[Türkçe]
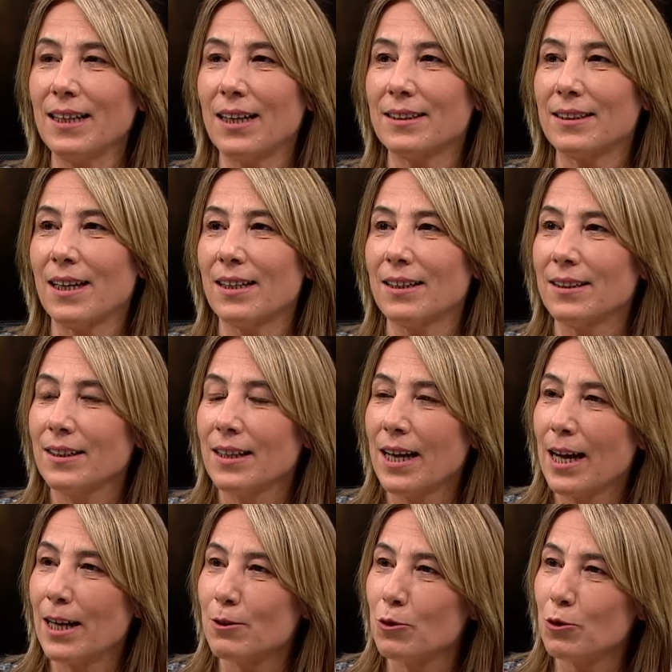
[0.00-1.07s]
Hatta
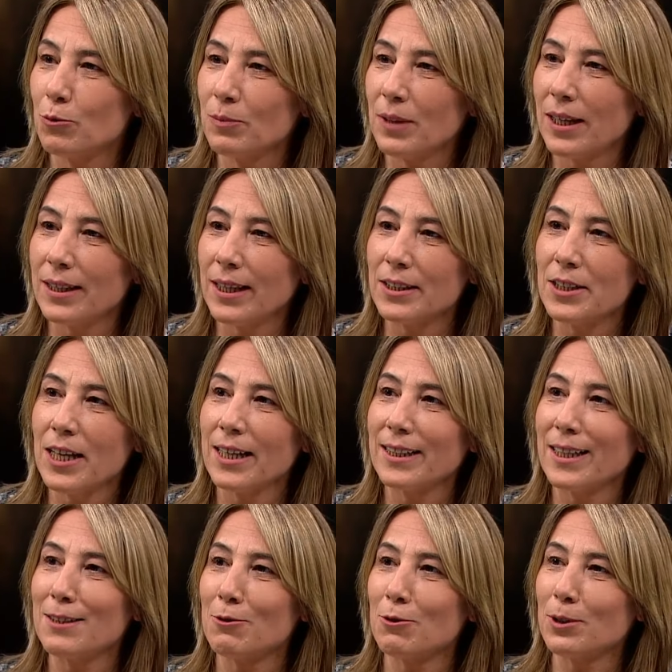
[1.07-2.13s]
Erzurum'dan
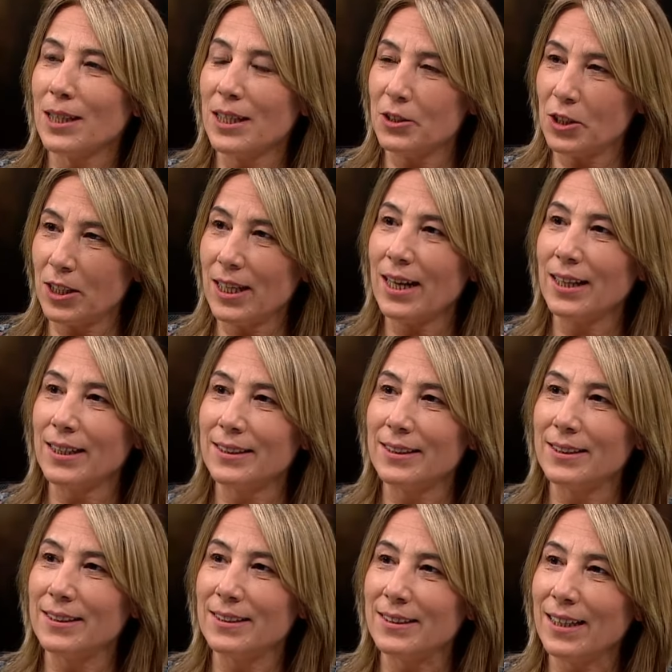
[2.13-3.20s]
geçerken Sultan
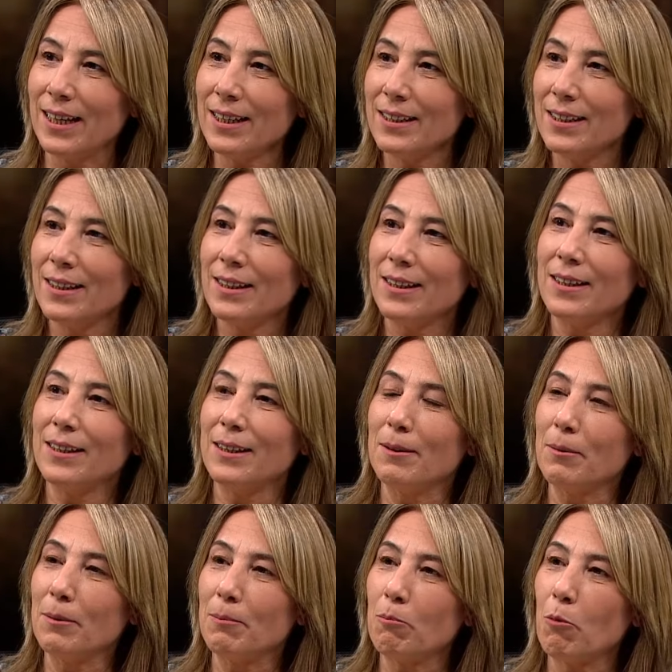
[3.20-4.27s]
Celaleddin'in de
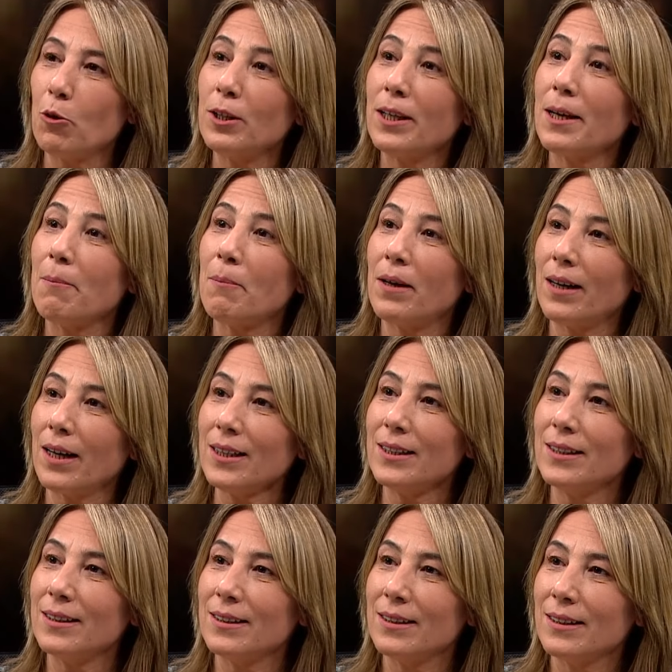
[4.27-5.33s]
e, böyle
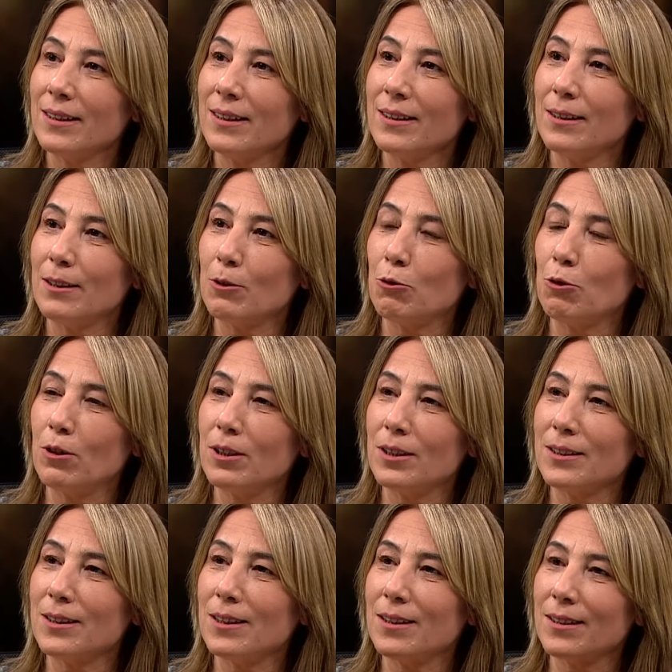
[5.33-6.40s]
yaparak e,
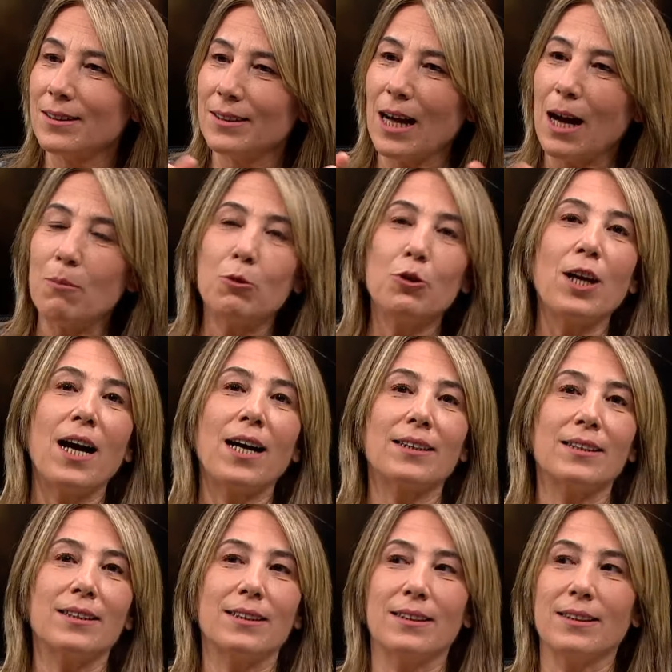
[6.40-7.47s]
e yağmur
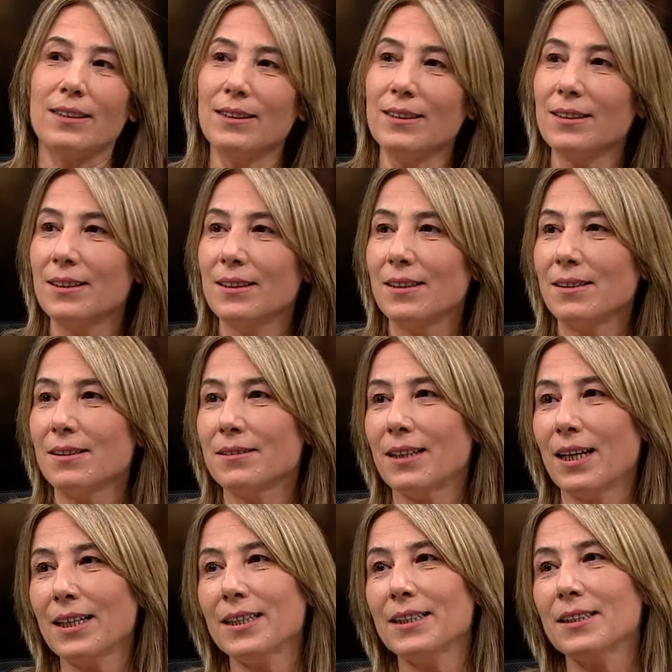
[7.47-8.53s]

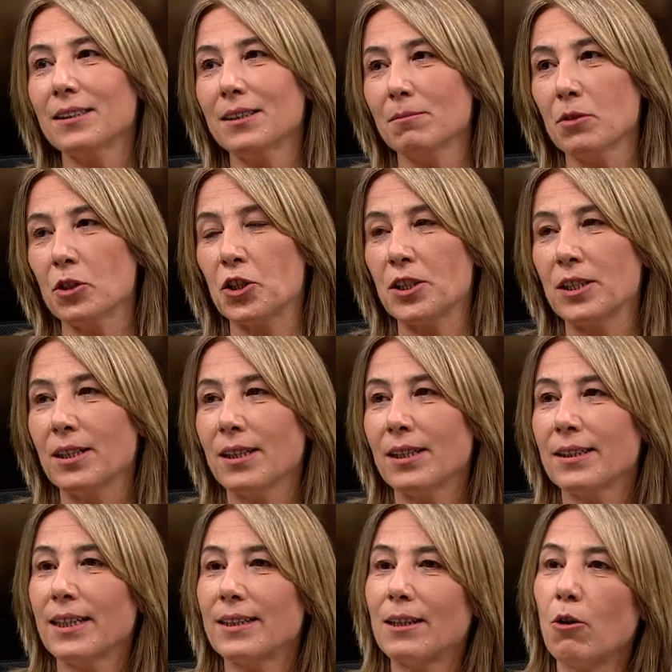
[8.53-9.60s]
yağdırdığına inanılmış.
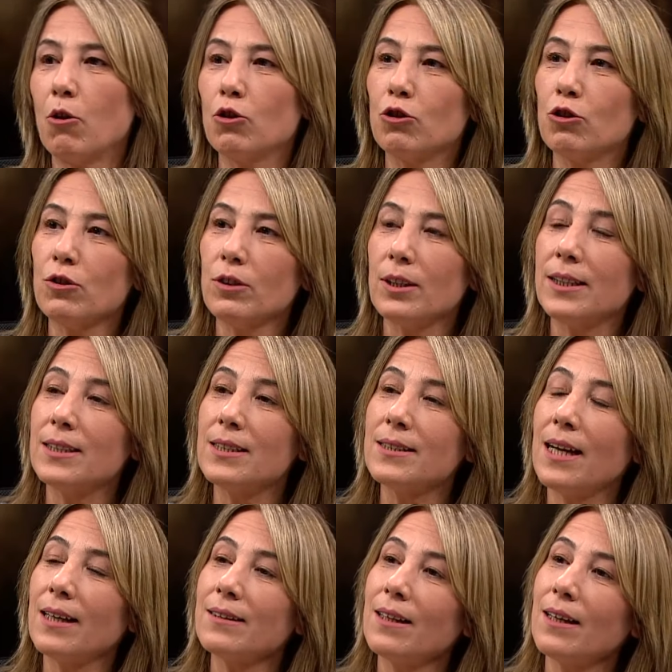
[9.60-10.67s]
Ya da onun
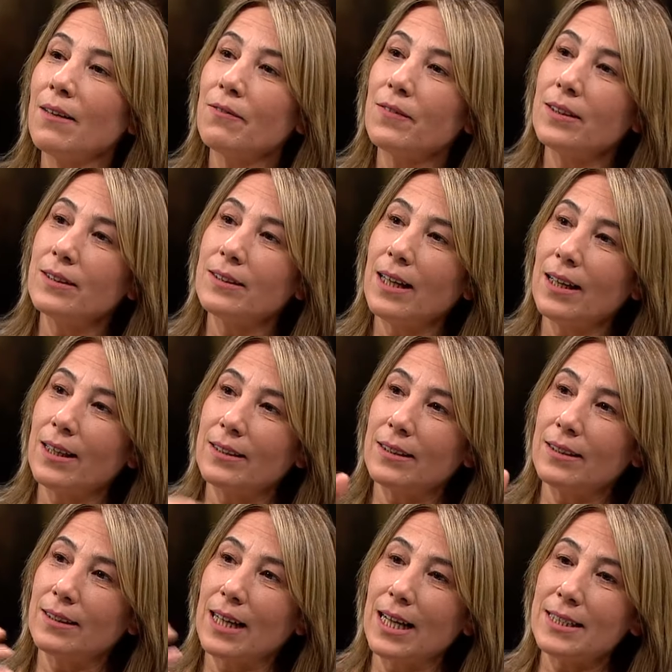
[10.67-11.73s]
Hindistan taraflarına,
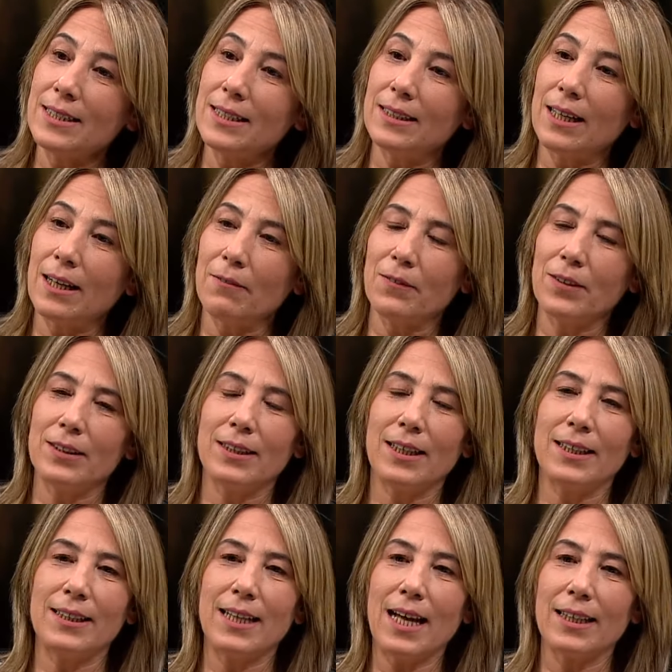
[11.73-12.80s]
e, Gazne taraflarına
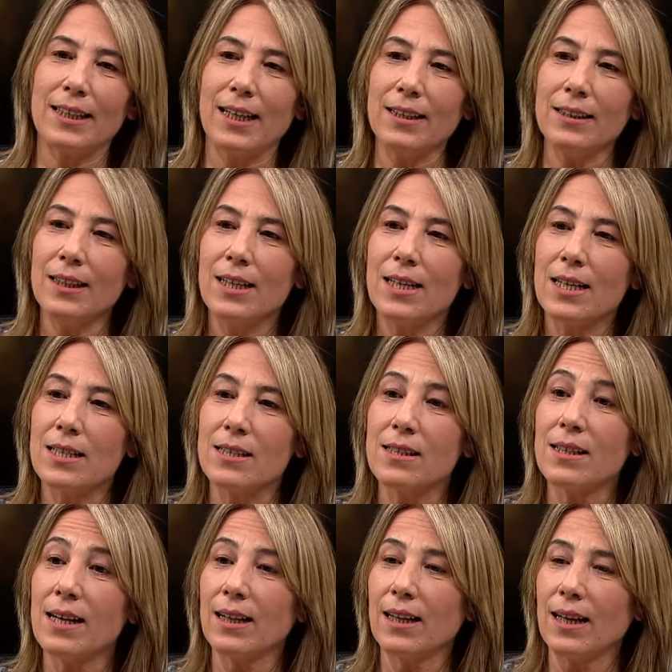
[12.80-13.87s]
giderken
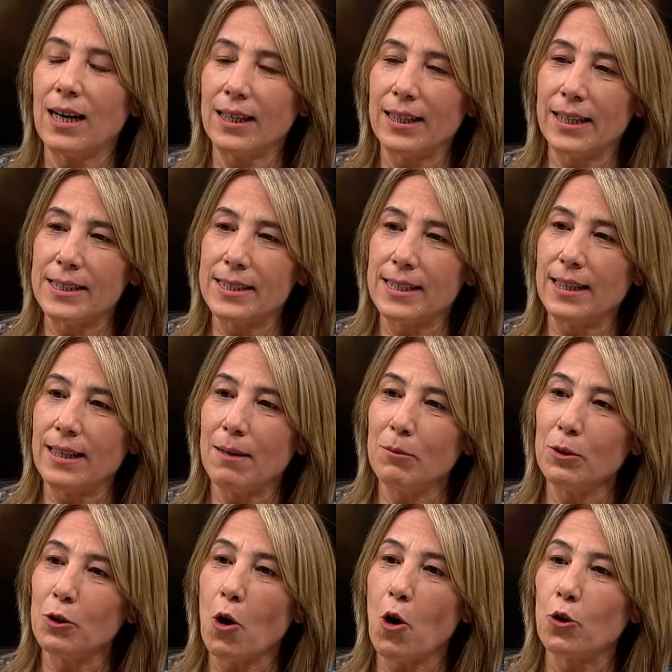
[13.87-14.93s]
Hızır
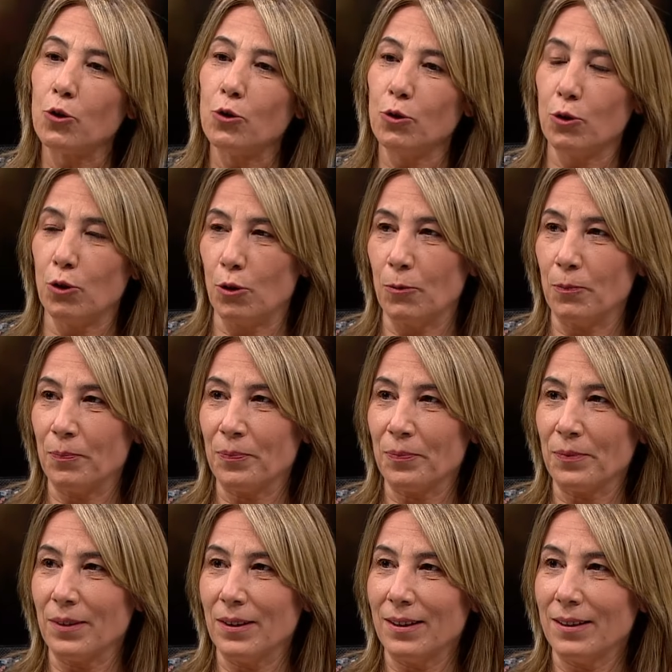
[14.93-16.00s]
Aleyhisselam'ı
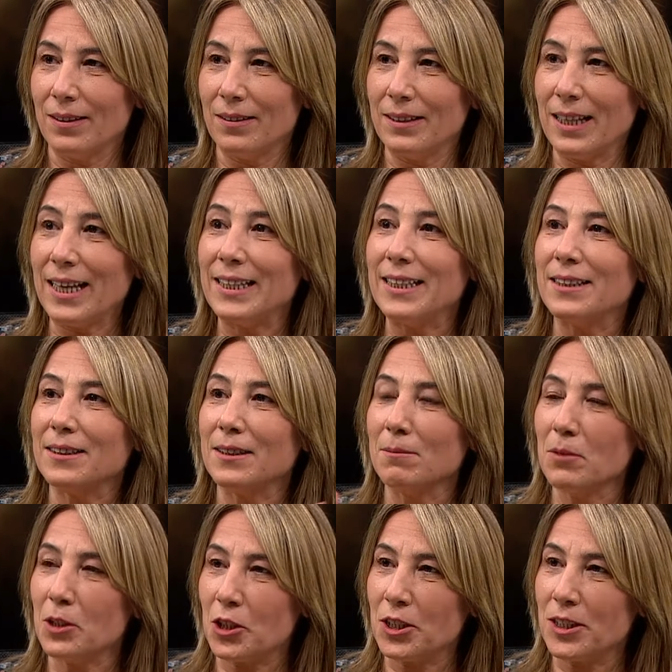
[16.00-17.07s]
gördüğüne
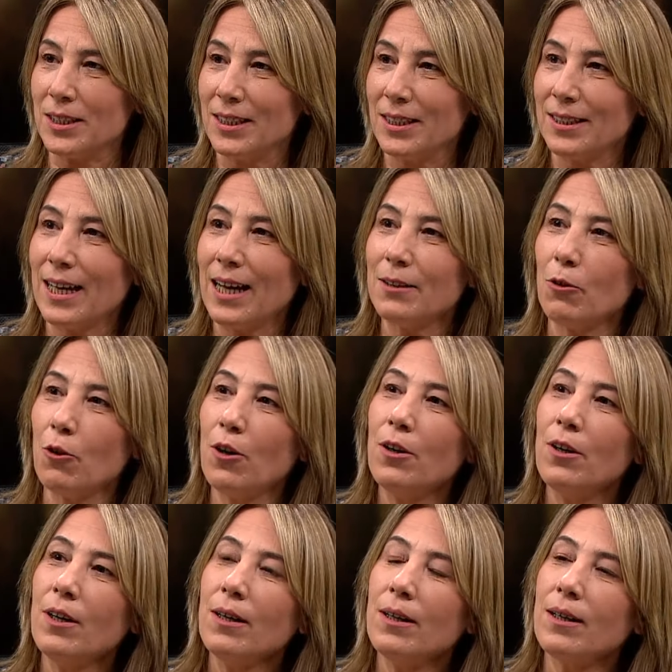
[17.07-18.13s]
inanılmış. Yani o
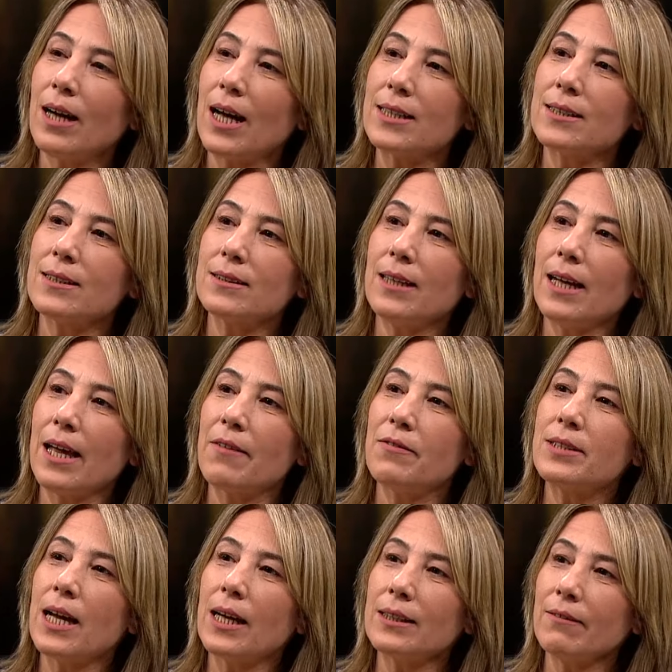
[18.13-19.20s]
e, aslında
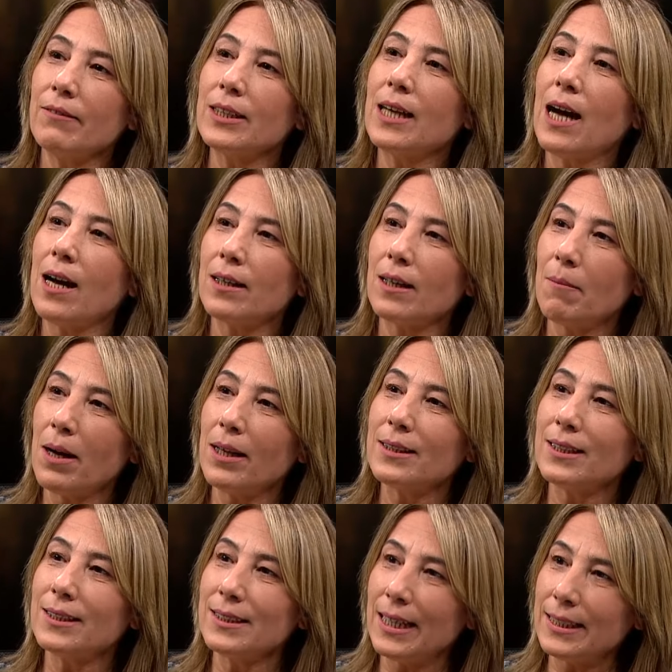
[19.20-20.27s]
efsanevi
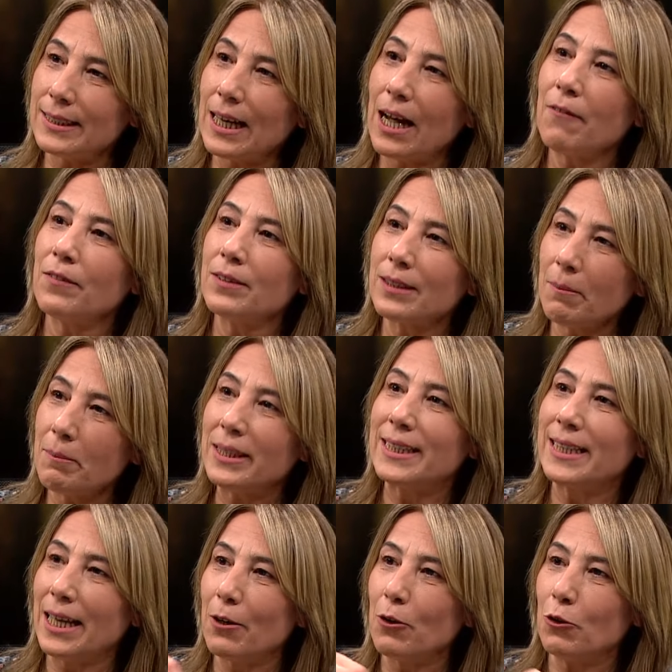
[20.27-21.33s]
kahramanların Biraz, e, etrafında
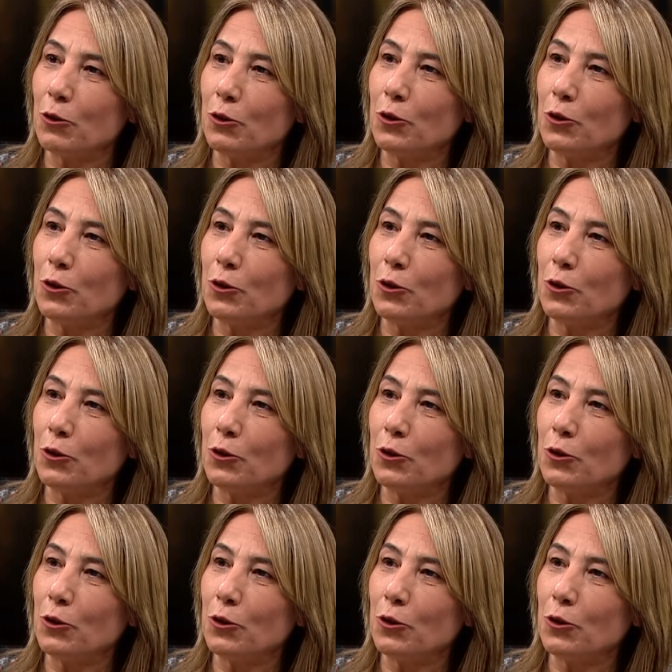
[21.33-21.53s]
mitler Müs örülüyor.